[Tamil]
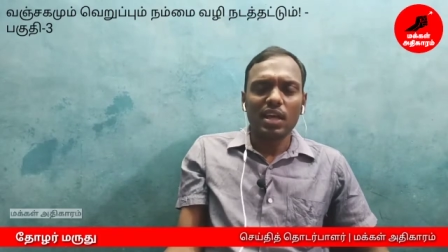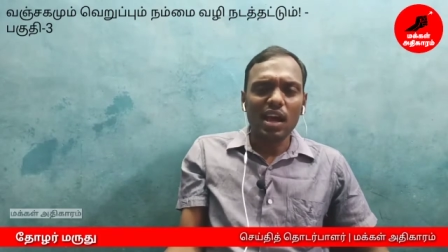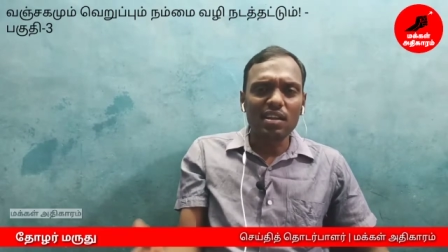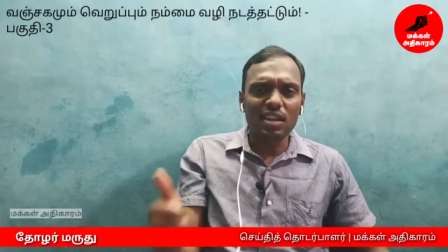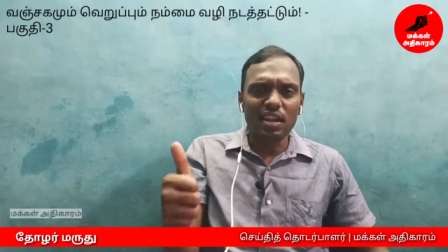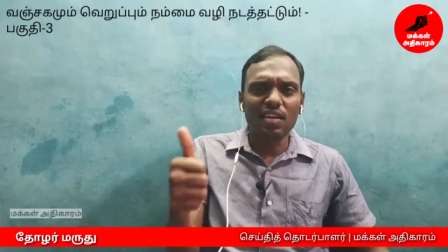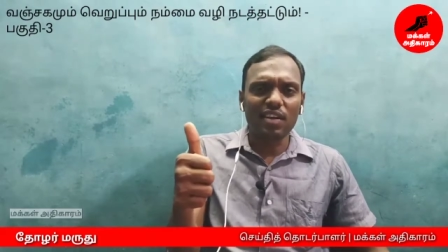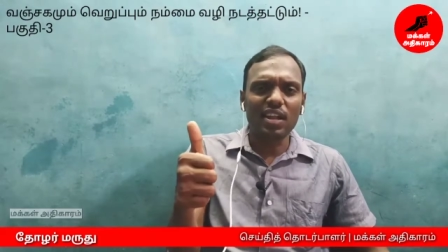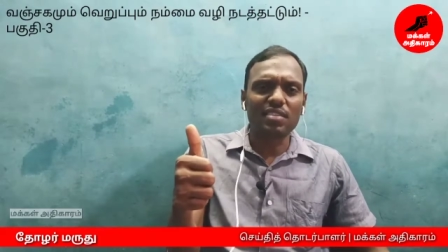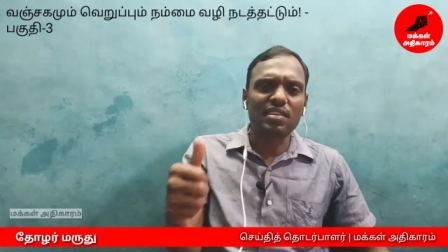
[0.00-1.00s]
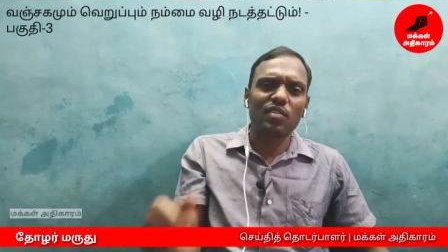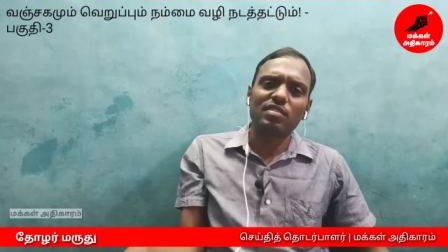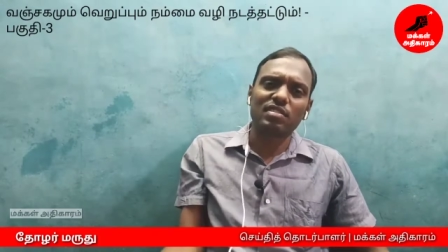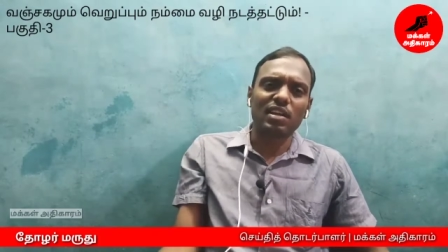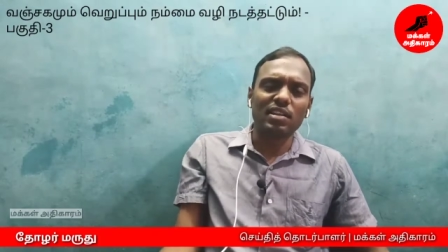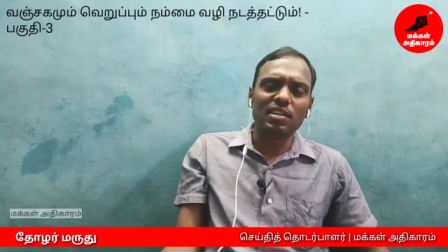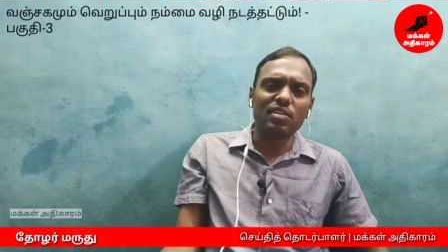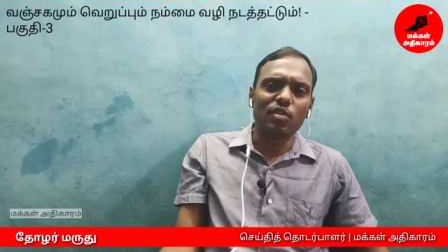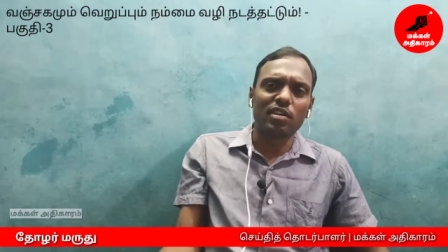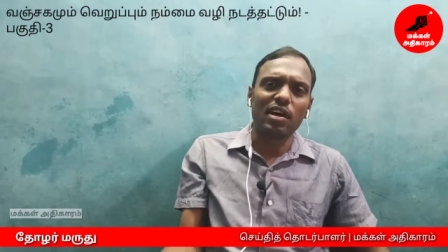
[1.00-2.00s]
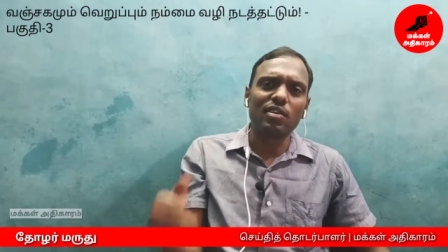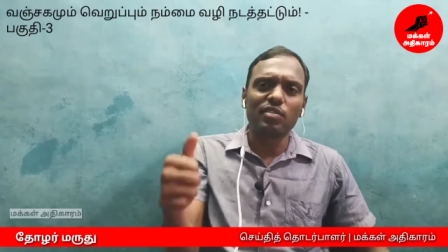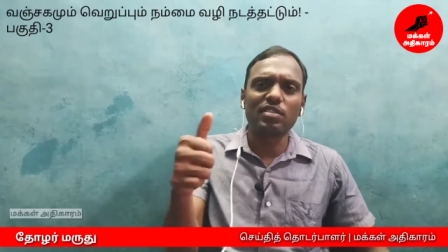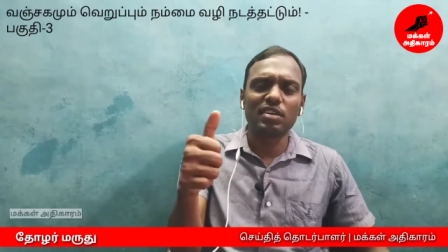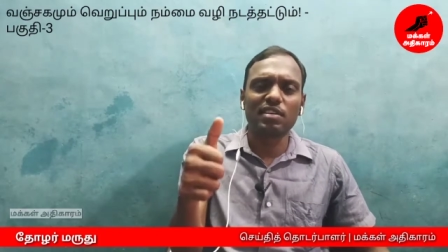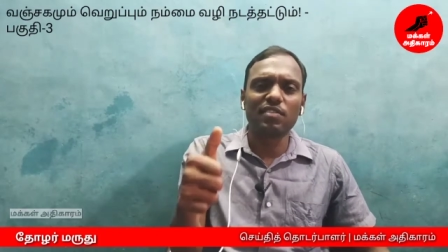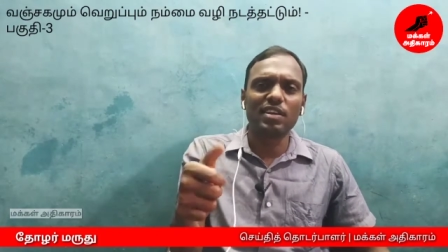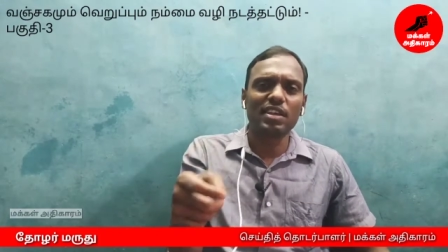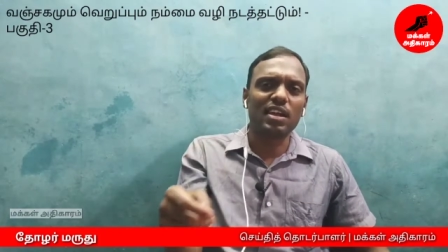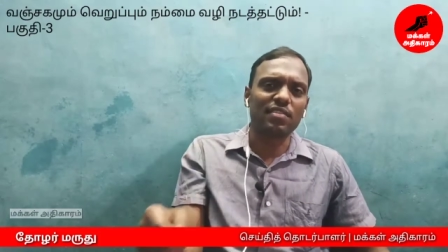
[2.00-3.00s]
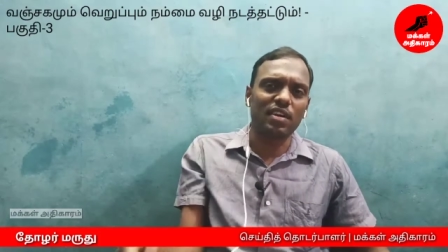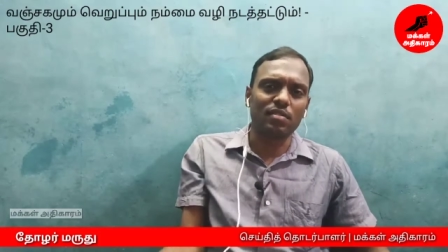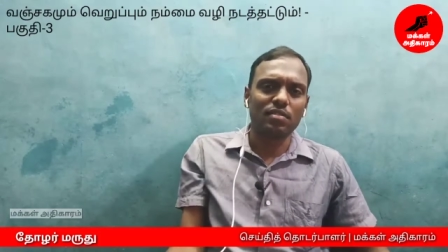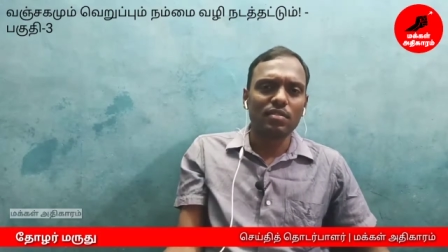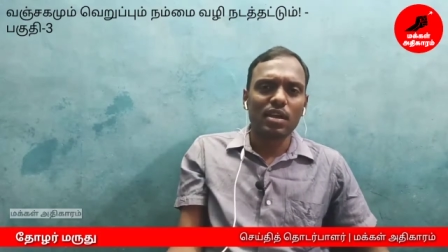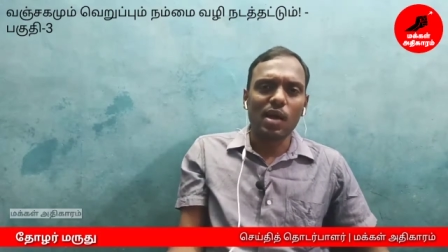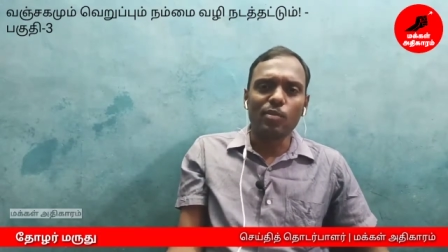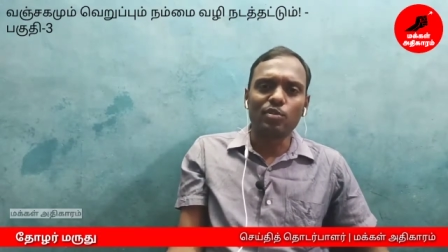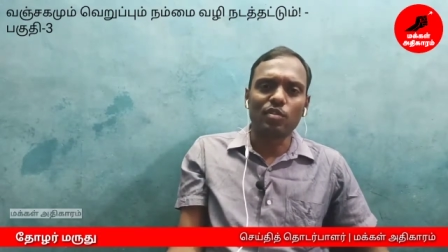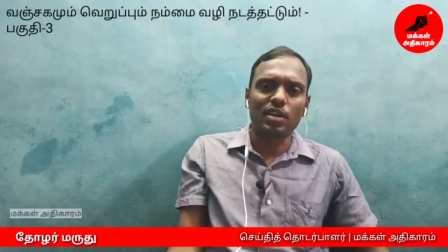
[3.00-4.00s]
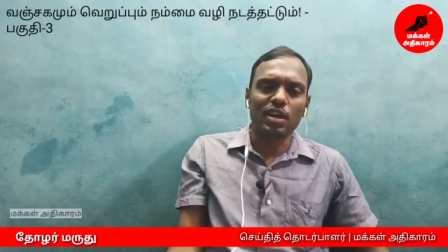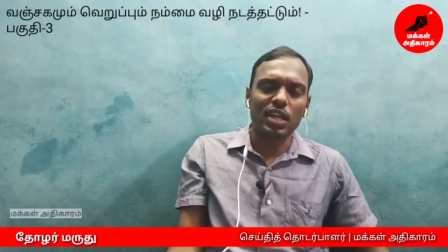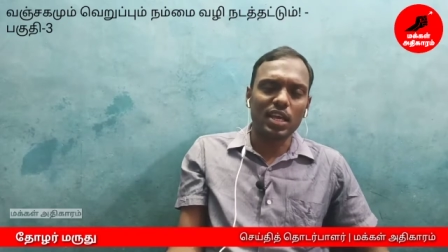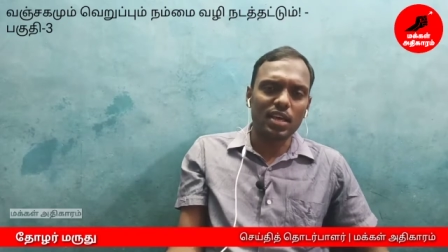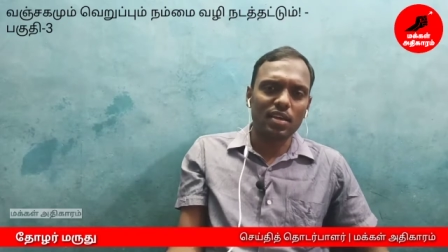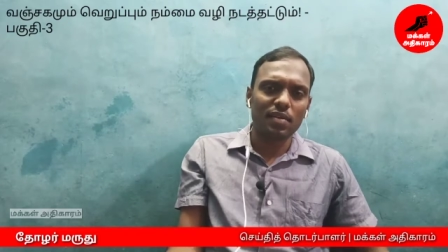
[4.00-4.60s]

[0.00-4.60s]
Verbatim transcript: நாடு நல்ல வல்லரசு ஆகணும் சார் அதுக்கு ஒரு இராணுவ சர்வாதிகாரி வேணும் அப்படின்னு சொல்கிறாங்க இல்லையா